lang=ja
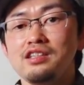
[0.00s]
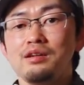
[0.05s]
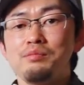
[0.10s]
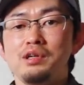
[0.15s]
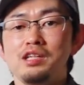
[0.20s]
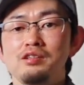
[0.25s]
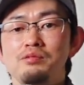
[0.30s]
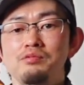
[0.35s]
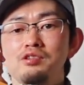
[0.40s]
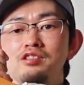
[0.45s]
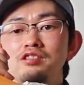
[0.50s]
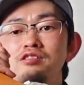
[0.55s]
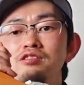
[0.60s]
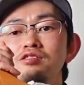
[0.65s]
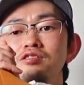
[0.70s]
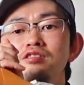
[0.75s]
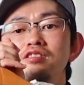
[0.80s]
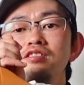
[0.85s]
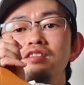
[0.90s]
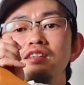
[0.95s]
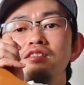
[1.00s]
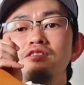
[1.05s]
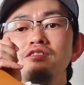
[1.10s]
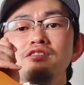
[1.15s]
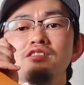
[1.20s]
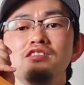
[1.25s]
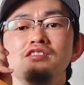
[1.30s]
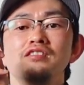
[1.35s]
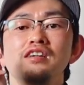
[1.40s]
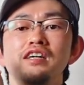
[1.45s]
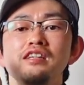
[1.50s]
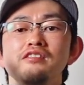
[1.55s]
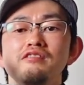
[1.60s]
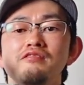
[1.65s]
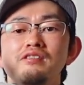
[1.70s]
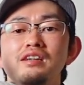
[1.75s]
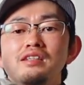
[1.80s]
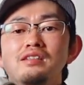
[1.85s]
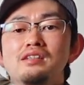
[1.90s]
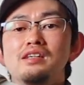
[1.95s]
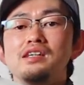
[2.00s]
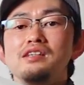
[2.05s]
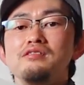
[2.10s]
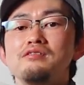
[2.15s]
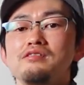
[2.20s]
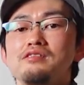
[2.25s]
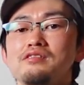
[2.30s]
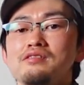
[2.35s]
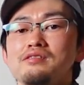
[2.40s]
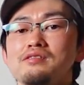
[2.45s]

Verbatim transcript: 山登りの時はこっちのアンドワンダーの